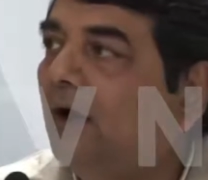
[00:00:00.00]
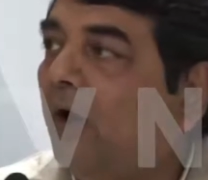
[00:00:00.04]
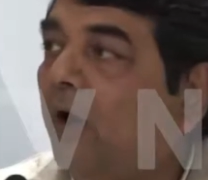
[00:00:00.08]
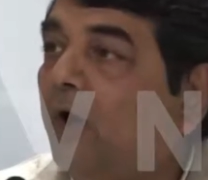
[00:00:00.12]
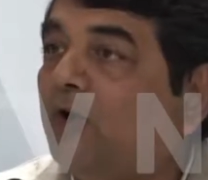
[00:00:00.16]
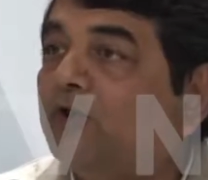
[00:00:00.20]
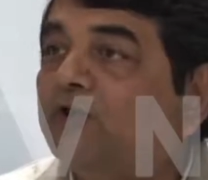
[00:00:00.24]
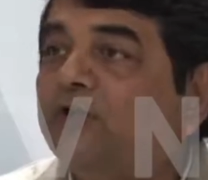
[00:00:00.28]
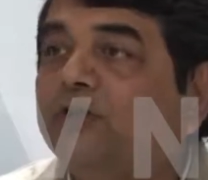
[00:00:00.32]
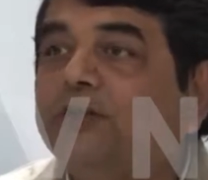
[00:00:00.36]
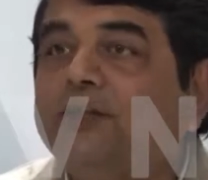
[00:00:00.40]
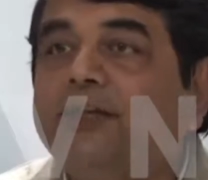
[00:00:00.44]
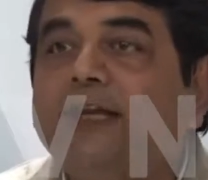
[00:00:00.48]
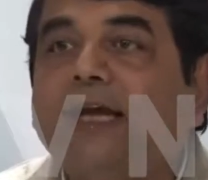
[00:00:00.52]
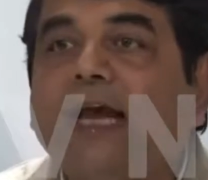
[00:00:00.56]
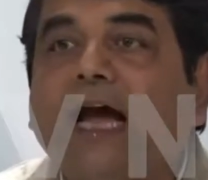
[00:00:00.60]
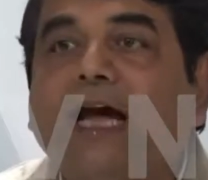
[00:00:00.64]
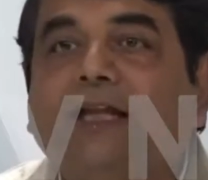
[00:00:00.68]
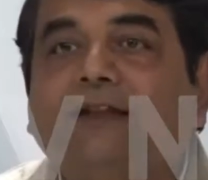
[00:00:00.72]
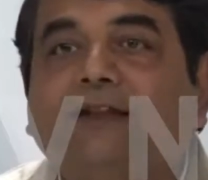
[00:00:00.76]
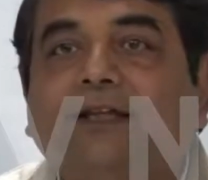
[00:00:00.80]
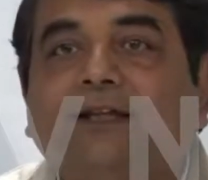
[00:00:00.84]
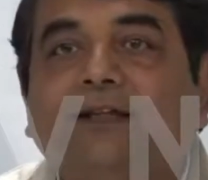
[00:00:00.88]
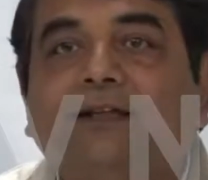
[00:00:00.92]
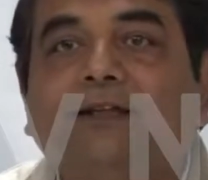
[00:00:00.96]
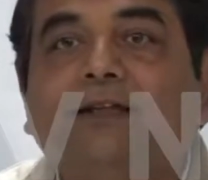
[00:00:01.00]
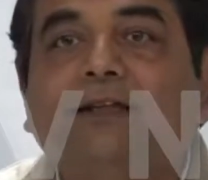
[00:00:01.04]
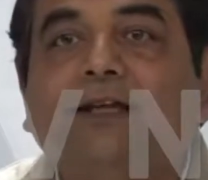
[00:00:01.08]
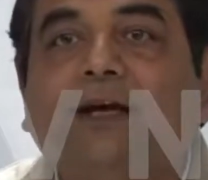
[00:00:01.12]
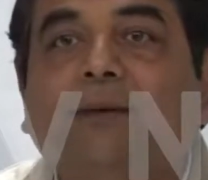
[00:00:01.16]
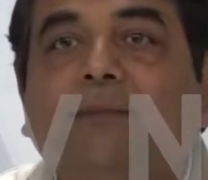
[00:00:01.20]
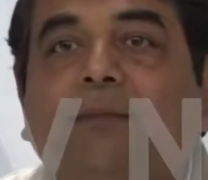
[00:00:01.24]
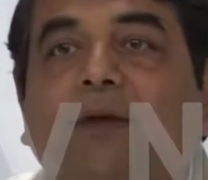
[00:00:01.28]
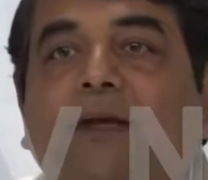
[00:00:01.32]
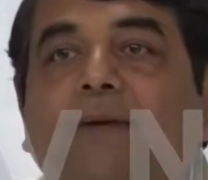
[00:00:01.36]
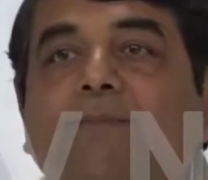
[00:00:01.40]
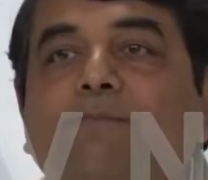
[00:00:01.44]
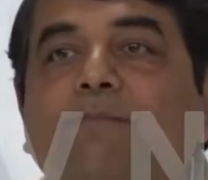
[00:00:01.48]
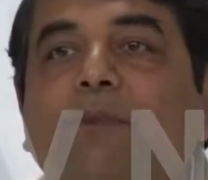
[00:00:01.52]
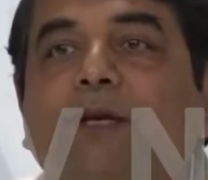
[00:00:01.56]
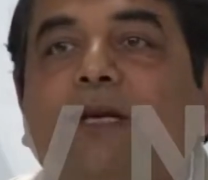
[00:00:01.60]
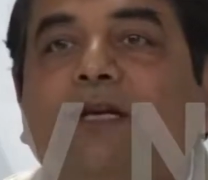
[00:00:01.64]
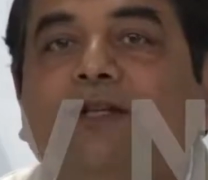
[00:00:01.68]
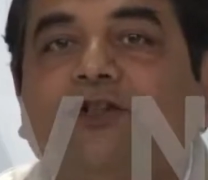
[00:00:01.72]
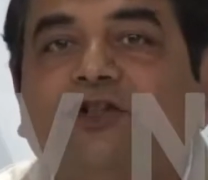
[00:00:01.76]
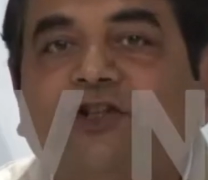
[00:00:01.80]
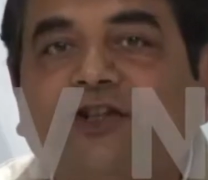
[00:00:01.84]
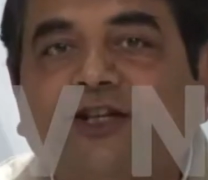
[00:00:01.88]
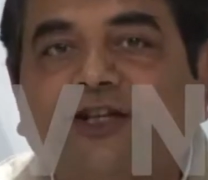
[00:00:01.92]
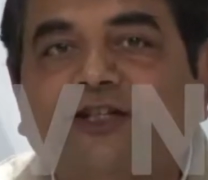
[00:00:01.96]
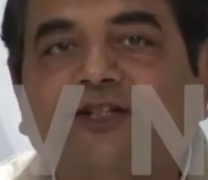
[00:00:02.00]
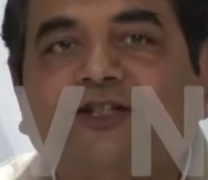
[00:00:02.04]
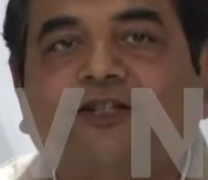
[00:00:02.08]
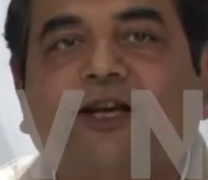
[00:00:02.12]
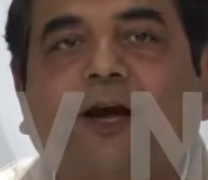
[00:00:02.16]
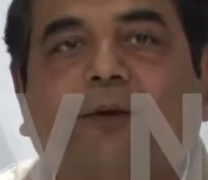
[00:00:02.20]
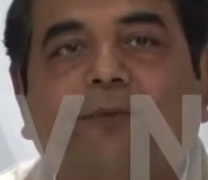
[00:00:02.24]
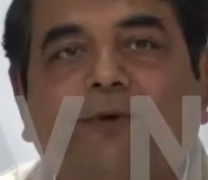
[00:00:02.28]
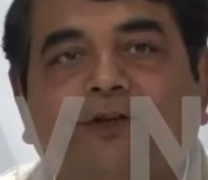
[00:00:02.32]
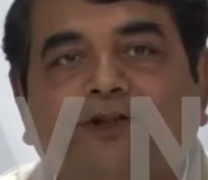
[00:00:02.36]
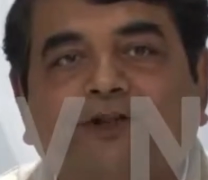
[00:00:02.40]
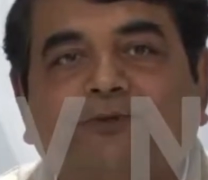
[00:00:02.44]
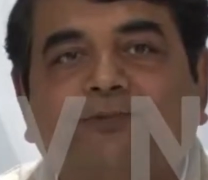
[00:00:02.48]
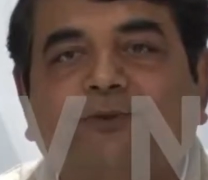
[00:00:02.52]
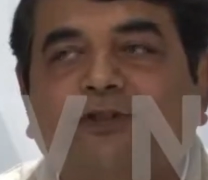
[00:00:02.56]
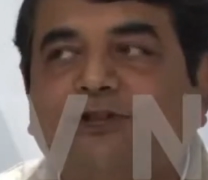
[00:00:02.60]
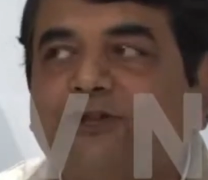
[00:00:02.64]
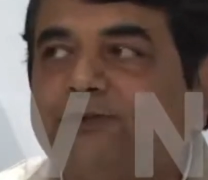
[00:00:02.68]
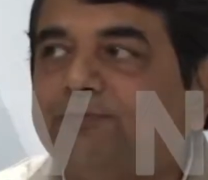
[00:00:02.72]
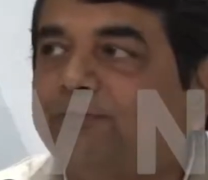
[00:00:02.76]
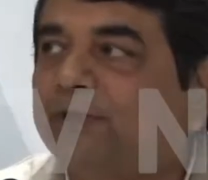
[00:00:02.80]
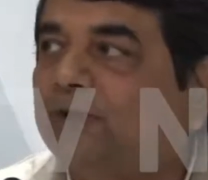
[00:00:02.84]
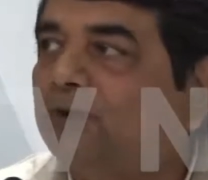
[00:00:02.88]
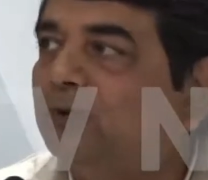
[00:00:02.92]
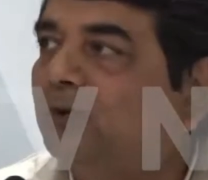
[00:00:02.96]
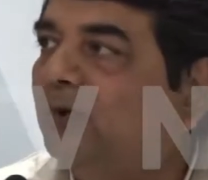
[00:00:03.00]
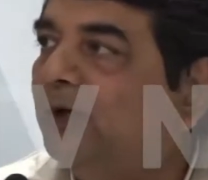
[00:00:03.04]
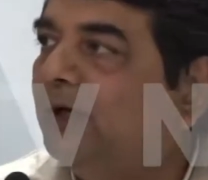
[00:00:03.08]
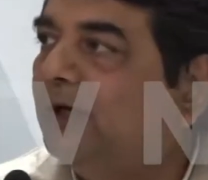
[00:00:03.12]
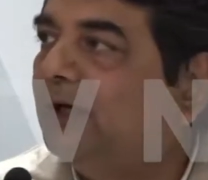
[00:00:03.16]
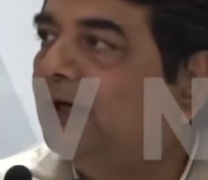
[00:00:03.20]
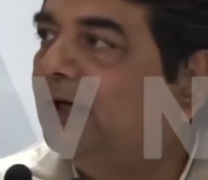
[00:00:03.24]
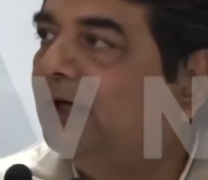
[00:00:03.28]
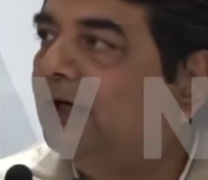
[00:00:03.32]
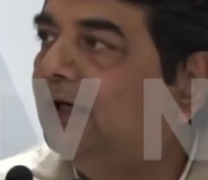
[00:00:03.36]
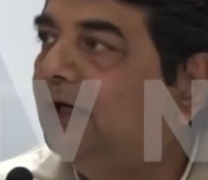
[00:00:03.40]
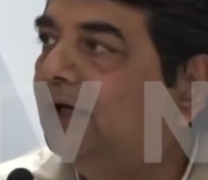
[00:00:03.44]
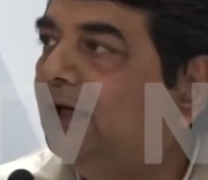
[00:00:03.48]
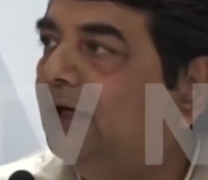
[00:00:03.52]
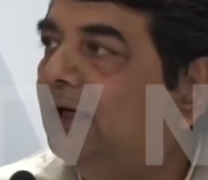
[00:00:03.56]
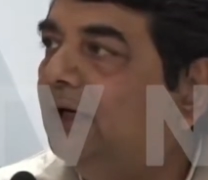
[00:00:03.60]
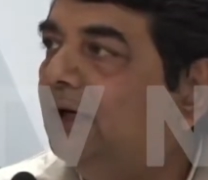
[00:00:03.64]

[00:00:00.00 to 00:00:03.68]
और जितने आतंकी हमले मिलिट्री इस्टेब्लिशमेंट्स में हुए हैं